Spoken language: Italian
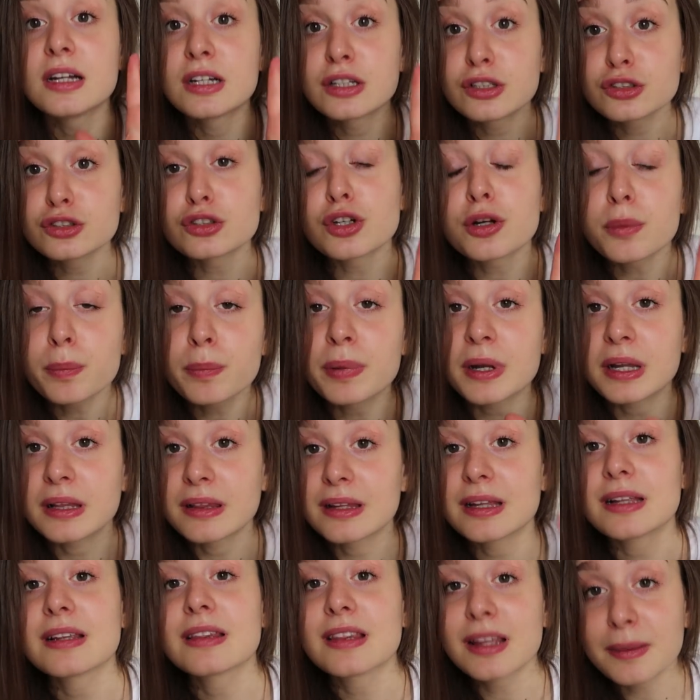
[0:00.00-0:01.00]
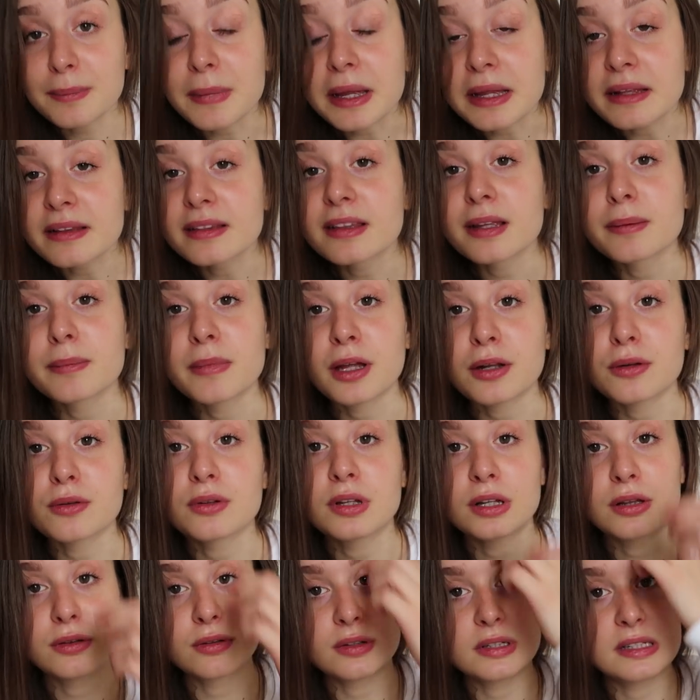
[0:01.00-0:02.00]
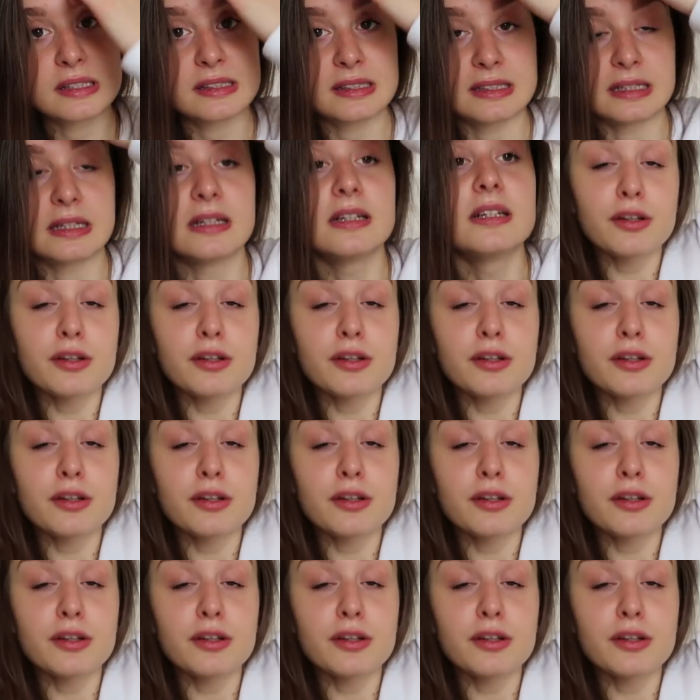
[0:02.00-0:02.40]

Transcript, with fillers: sorprendentemente mi hanno detto di sì.